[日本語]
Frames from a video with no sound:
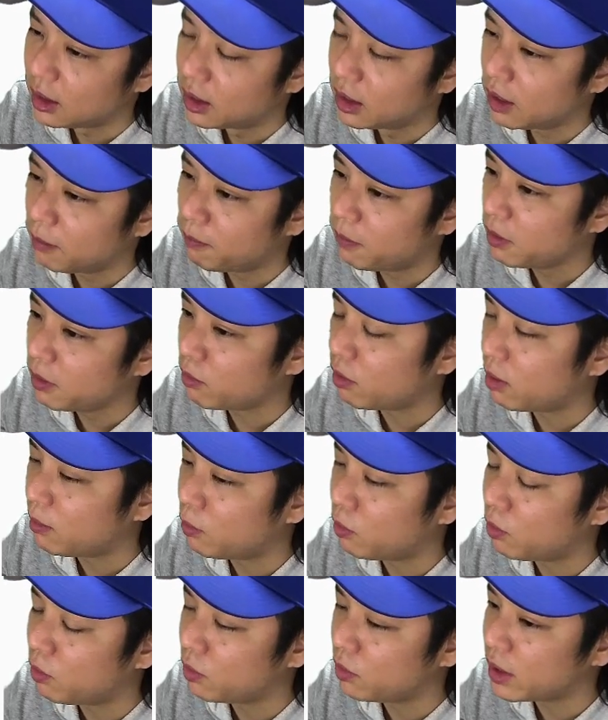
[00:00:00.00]
やっぱり
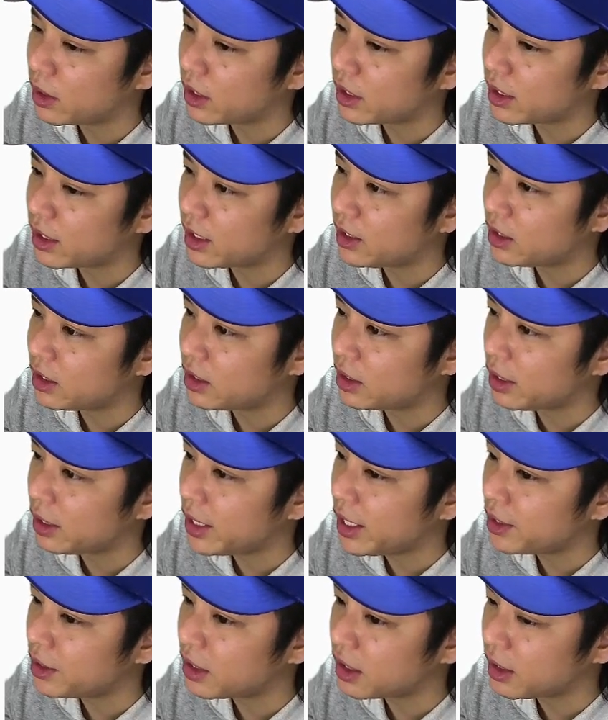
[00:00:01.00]
フォアボールは期待できない
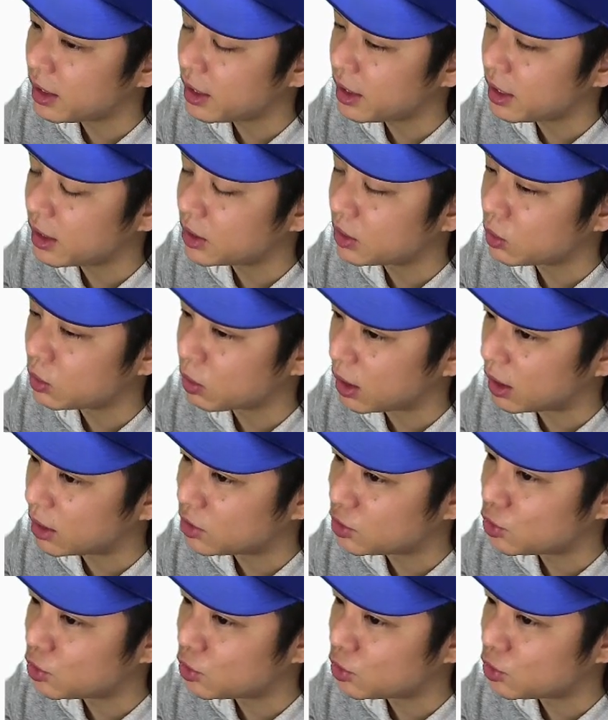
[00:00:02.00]
連打でなんとか